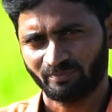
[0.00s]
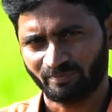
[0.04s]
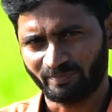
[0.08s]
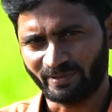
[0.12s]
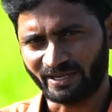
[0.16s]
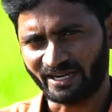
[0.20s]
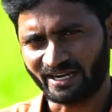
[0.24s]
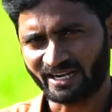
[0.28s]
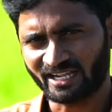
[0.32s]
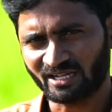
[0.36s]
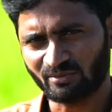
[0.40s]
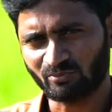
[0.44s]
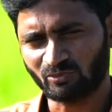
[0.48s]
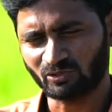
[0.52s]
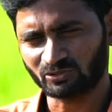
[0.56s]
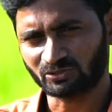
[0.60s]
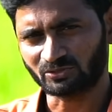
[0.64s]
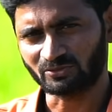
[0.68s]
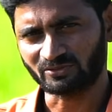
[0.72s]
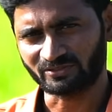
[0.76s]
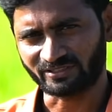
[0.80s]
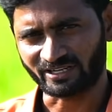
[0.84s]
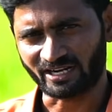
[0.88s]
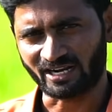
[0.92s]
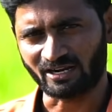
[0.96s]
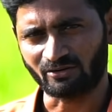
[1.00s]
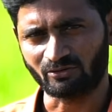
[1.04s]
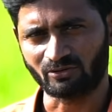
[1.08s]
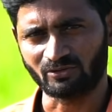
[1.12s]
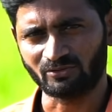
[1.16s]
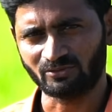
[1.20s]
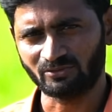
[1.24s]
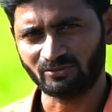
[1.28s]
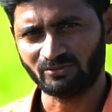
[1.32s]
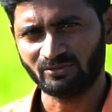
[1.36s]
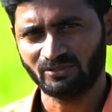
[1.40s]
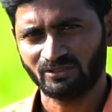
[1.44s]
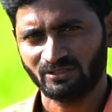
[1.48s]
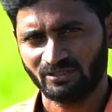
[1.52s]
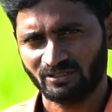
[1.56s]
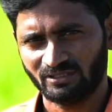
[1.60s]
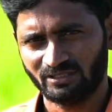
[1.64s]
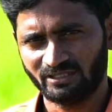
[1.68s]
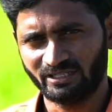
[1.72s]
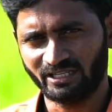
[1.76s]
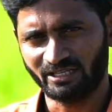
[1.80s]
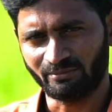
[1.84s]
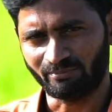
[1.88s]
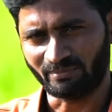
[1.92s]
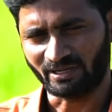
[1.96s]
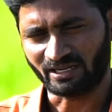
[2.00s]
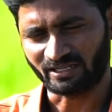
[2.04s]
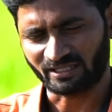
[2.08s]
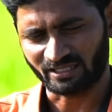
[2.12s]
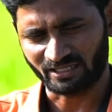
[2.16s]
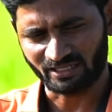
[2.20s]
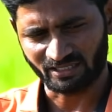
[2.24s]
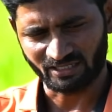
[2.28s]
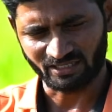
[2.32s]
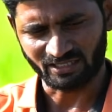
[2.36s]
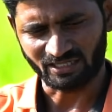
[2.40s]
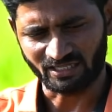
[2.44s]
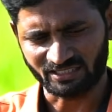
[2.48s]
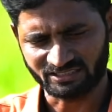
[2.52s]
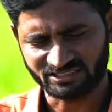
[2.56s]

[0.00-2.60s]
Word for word: పేడామూత్రం ద్రావణం లే మనకి ఆ